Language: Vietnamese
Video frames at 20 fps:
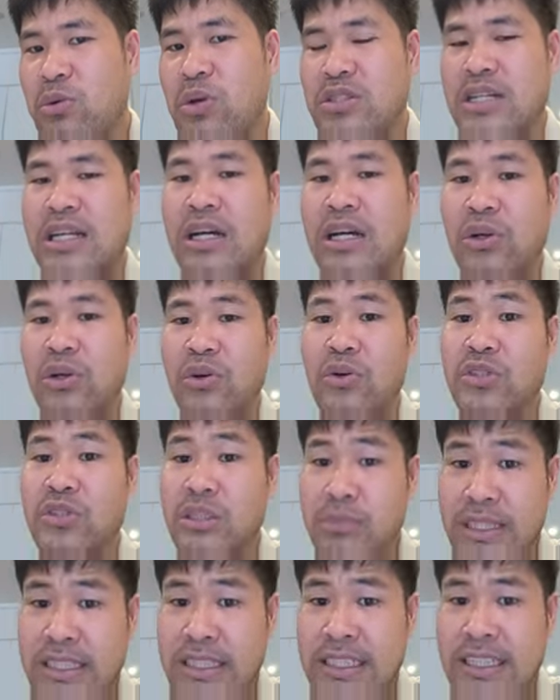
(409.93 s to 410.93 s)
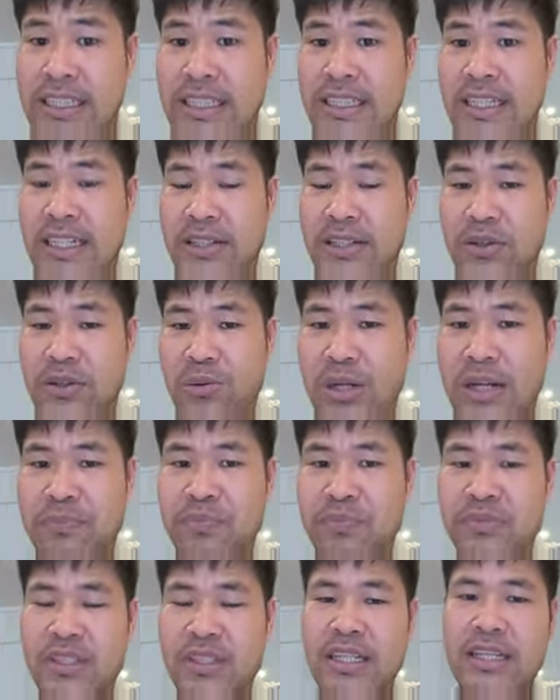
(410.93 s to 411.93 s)
sản ở Hà Nội Hồ Chí Minh đúng không ạ
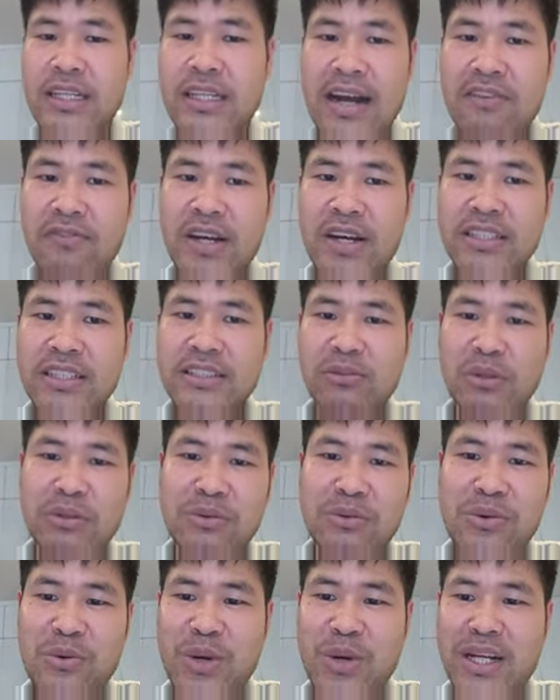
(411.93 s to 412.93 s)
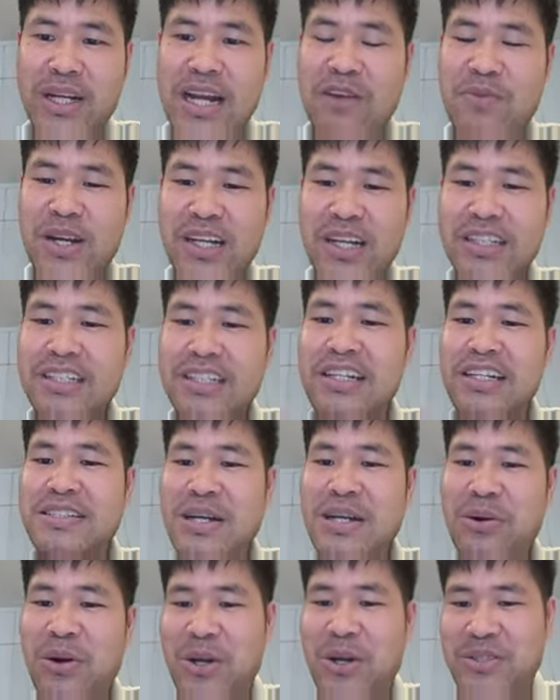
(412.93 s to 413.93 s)
thì đa phần trong năm năm vừa qua đa phần là những người
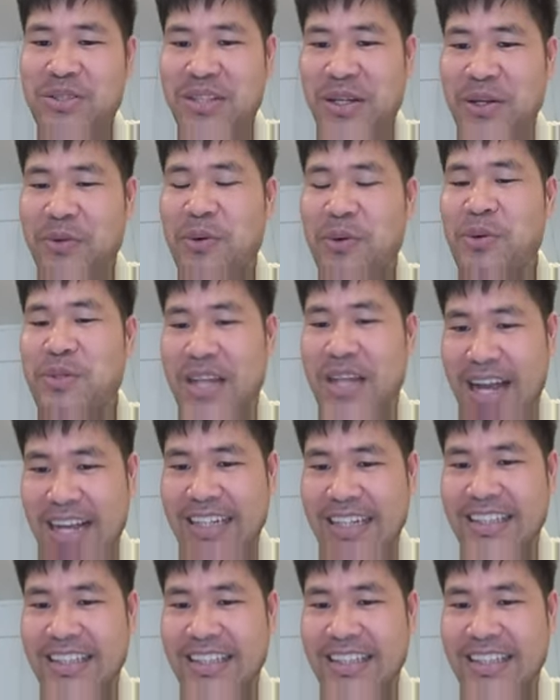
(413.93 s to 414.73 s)
giàu họ sở hữu bất động sản